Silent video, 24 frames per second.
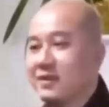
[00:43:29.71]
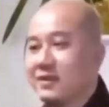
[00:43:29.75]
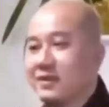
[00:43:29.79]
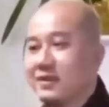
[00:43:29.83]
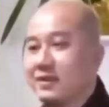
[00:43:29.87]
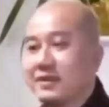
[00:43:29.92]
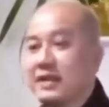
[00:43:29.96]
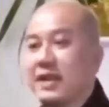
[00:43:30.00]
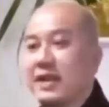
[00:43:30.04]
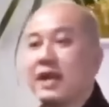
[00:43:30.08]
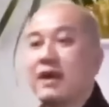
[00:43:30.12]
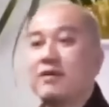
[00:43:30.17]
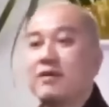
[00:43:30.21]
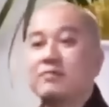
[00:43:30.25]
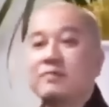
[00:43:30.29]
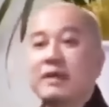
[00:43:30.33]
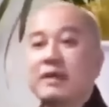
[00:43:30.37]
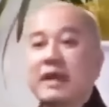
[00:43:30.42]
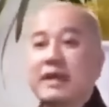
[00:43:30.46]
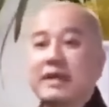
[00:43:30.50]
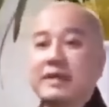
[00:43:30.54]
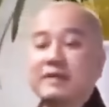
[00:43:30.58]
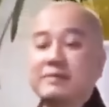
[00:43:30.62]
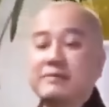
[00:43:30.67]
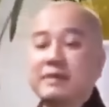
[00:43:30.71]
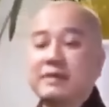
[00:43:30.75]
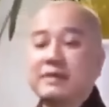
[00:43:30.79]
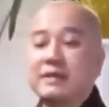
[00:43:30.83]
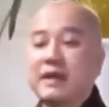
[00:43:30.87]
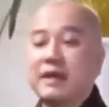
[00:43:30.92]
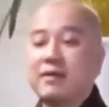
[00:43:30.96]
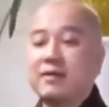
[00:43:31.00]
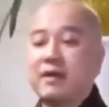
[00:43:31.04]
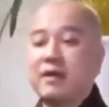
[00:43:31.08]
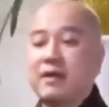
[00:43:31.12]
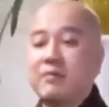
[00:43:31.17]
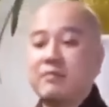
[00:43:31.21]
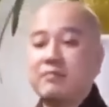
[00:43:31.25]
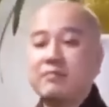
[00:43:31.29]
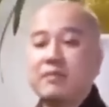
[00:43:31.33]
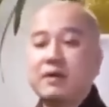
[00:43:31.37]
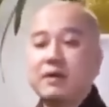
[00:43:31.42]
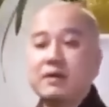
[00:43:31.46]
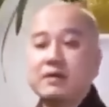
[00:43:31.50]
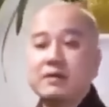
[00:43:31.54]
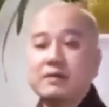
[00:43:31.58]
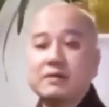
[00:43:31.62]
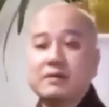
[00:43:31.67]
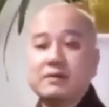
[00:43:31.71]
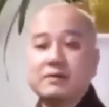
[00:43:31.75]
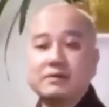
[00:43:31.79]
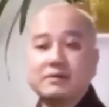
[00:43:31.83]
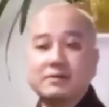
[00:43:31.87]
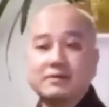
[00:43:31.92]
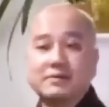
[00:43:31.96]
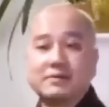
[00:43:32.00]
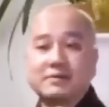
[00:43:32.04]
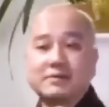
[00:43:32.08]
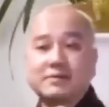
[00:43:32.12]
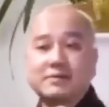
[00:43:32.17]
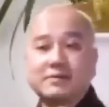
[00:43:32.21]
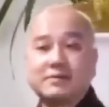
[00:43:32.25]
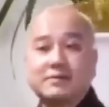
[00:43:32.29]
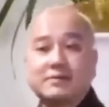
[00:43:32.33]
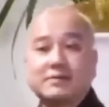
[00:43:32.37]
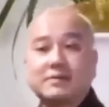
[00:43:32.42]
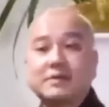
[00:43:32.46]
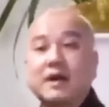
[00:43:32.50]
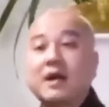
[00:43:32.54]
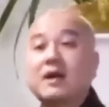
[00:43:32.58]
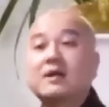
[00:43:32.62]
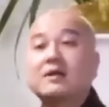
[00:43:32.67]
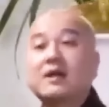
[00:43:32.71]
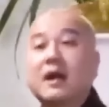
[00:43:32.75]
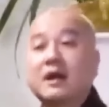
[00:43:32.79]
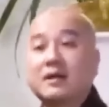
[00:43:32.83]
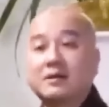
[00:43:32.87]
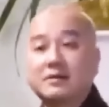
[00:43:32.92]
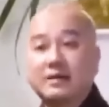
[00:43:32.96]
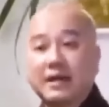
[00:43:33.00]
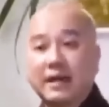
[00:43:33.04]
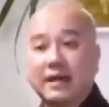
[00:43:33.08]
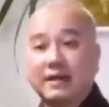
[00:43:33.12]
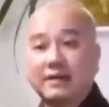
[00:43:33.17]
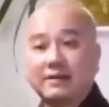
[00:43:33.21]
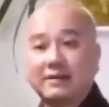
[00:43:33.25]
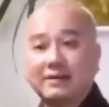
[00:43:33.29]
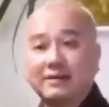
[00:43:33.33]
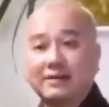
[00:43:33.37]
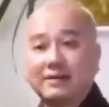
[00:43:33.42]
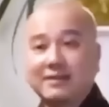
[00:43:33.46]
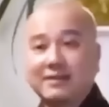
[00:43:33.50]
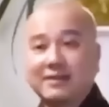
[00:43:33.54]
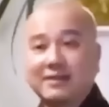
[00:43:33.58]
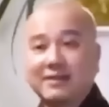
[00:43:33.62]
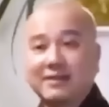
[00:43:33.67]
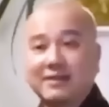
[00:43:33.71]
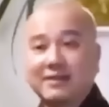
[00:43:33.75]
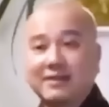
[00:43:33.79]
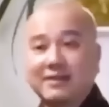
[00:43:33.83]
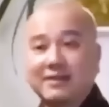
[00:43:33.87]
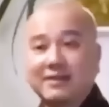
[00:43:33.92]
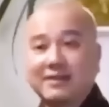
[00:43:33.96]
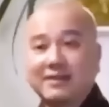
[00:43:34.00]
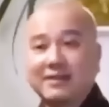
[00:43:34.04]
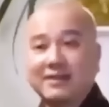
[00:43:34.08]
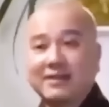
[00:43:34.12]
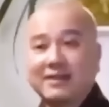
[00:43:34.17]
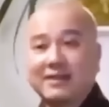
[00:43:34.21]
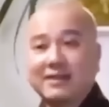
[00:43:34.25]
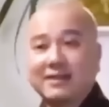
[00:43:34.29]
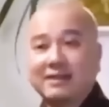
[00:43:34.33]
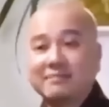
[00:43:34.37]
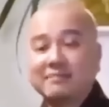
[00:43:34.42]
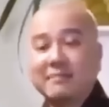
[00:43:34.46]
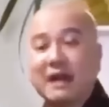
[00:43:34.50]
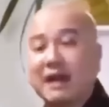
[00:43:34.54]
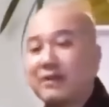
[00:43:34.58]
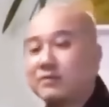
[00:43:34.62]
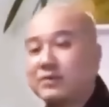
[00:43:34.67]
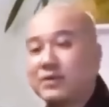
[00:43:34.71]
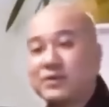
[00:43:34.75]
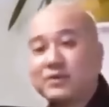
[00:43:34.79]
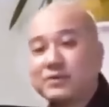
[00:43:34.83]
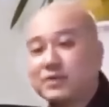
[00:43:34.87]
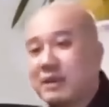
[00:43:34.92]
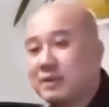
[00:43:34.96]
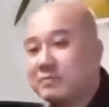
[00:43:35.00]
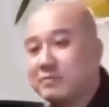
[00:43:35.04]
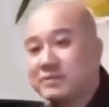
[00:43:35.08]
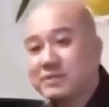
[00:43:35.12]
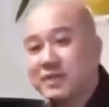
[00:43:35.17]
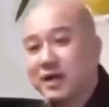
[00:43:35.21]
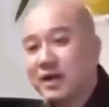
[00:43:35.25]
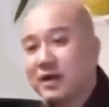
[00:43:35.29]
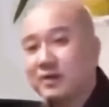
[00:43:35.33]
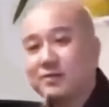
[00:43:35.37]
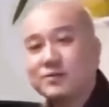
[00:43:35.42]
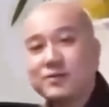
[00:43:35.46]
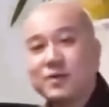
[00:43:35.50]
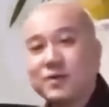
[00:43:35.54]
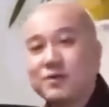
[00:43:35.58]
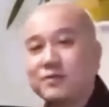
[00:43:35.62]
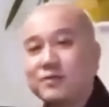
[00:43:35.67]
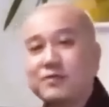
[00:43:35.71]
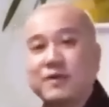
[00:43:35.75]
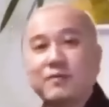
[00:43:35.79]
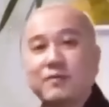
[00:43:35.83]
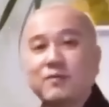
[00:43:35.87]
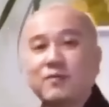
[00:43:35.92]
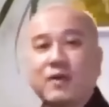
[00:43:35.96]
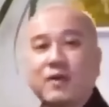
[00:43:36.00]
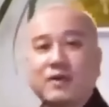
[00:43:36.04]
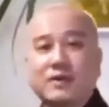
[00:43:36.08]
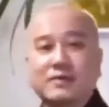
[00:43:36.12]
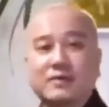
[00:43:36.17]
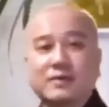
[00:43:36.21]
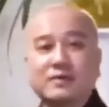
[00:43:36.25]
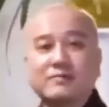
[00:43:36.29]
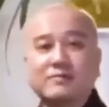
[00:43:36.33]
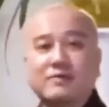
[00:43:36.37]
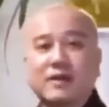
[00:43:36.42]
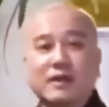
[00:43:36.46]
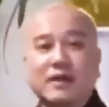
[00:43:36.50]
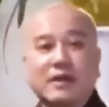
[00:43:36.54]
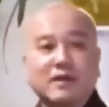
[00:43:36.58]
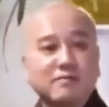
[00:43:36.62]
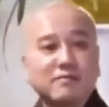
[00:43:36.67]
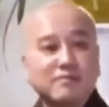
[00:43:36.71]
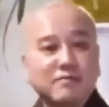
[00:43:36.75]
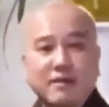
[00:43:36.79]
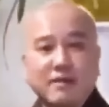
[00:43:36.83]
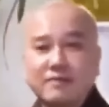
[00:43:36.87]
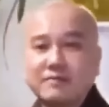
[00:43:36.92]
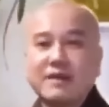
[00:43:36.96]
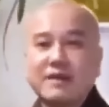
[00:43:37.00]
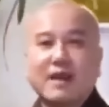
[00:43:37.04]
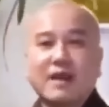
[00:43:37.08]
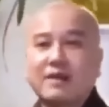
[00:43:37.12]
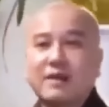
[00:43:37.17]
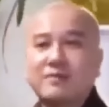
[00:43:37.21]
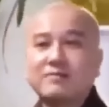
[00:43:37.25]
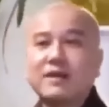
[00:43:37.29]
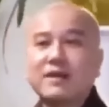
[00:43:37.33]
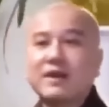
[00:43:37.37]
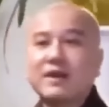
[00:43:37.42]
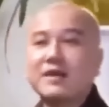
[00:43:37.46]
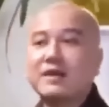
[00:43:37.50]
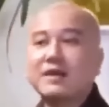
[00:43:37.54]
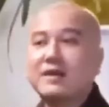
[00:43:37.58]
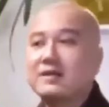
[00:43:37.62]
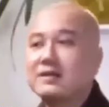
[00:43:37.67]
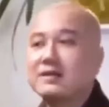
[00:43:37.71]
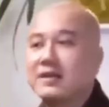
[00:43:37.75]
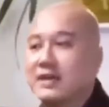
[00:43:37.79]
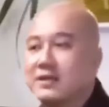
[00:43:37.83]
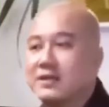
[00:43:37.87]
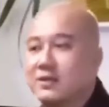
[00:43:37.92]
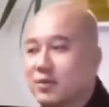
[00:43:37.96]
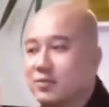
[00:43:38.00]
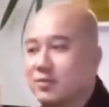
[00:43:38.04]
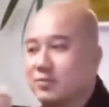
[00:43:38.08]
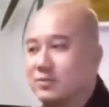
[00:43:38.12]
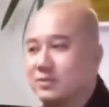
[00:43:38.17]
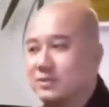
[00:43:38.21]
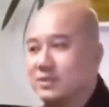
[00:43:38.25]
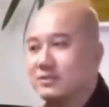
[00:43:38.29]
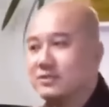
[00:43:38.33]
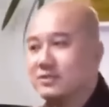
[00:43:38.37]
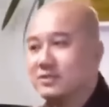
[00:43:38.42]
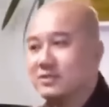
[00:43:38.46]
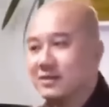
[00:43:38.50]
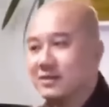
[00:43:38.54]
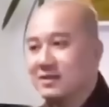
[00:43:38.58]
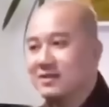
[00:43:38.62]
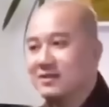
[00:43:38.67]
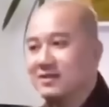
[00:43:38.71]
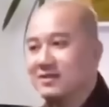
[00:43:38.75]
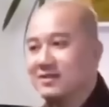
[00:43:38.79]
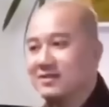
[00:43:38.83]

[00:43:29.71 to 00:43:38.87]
Thì cái ông này bắt đầu ổng mới ngớ ngẩn ra. Bao nhiêu năm trời ổng vô phòng Hòa Thượng mà không bao giờ ổng để ý cây tùng trước cửa.